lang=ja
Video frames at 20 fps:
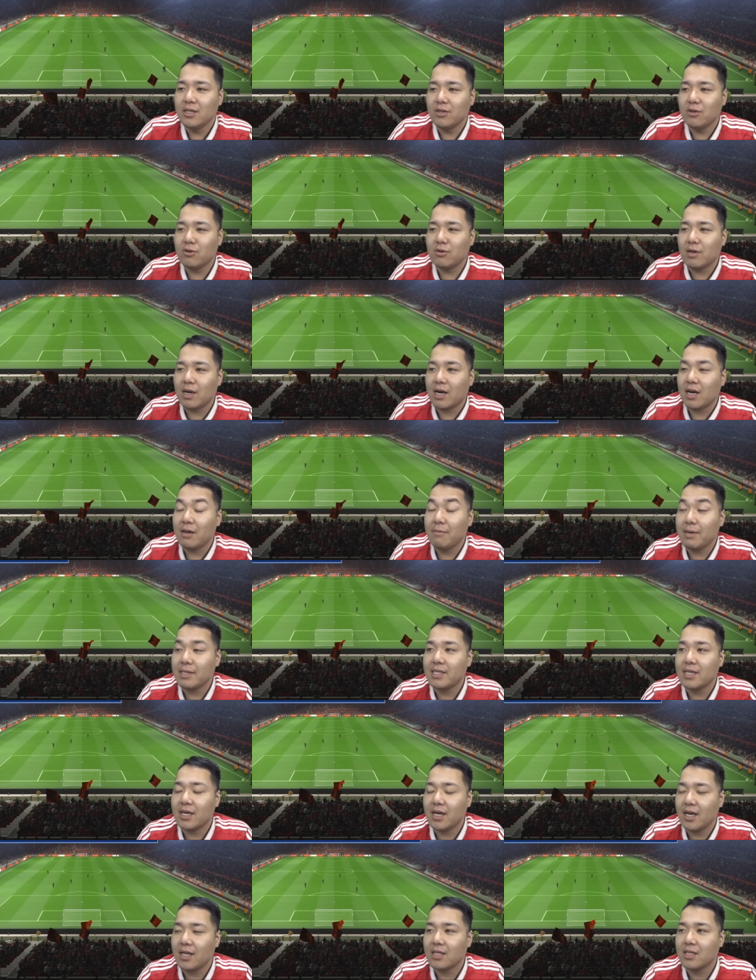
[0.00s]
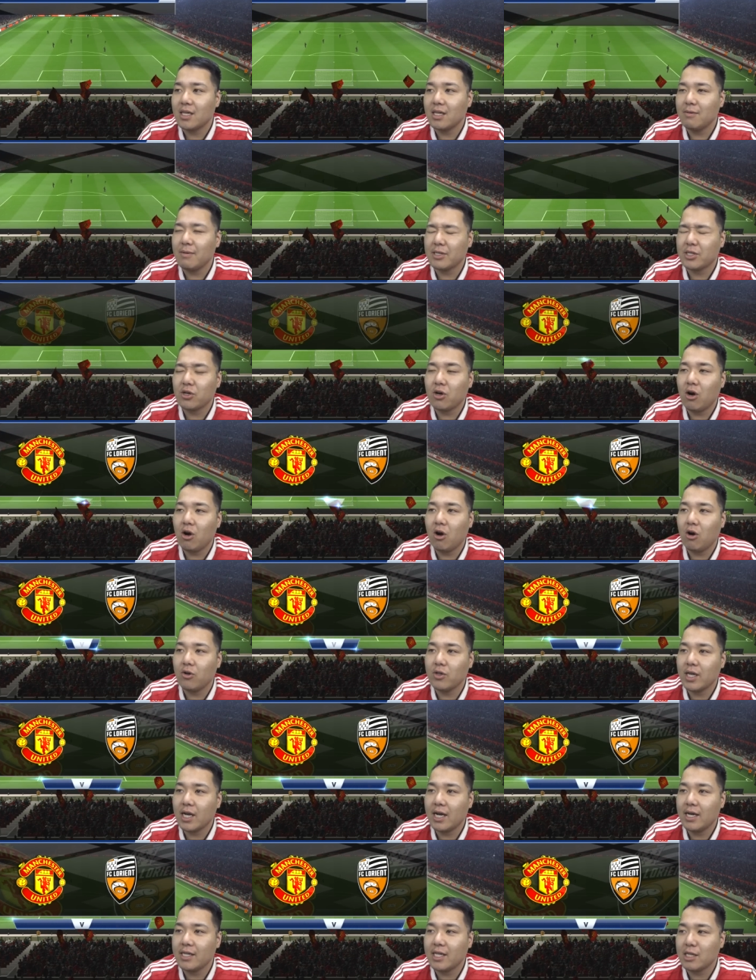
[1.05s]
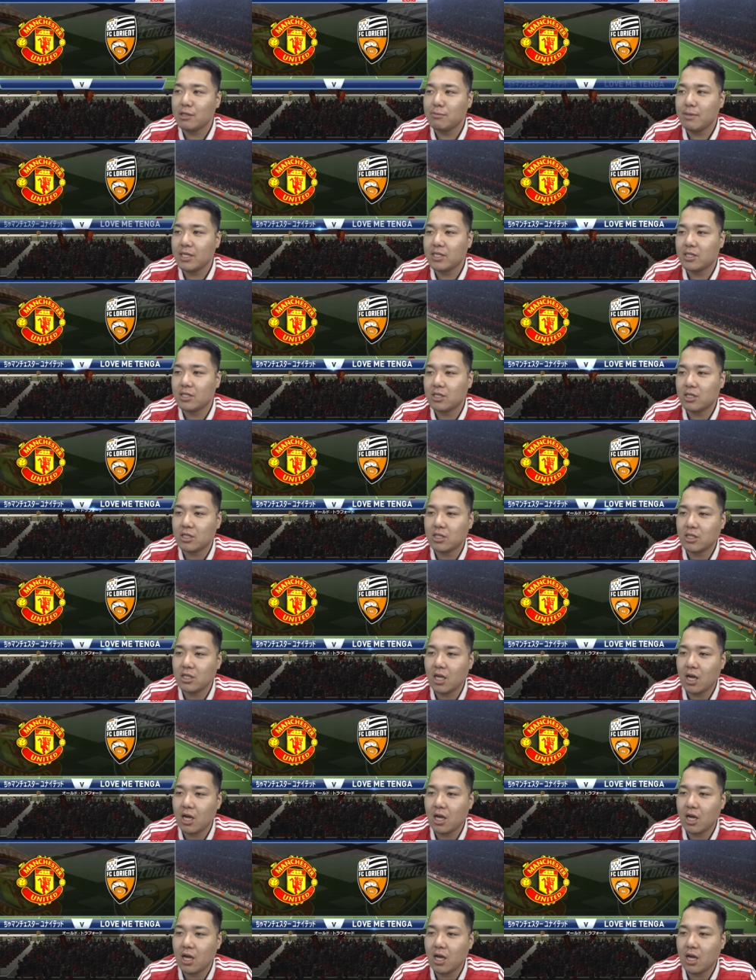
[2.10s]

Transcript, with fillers: よくわかりませんが、やっていきましょう。お願いいたします。